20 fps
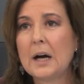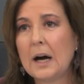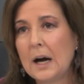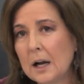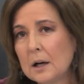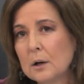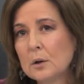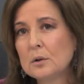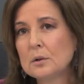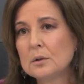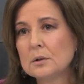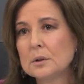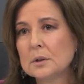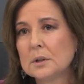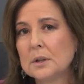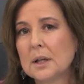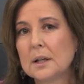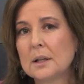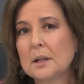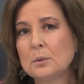algo
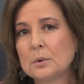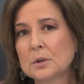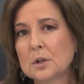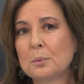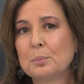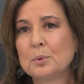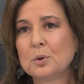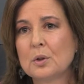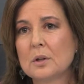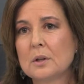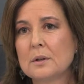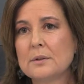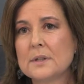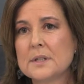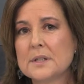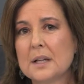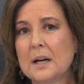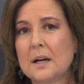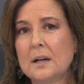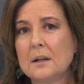desde nuestro punto de
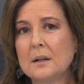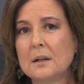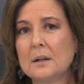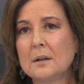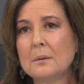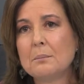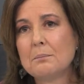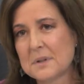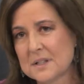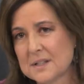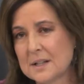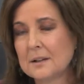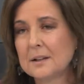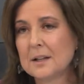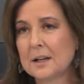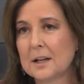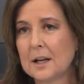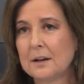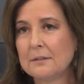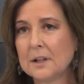vista
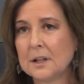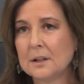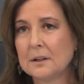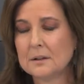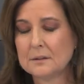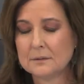bastante grave.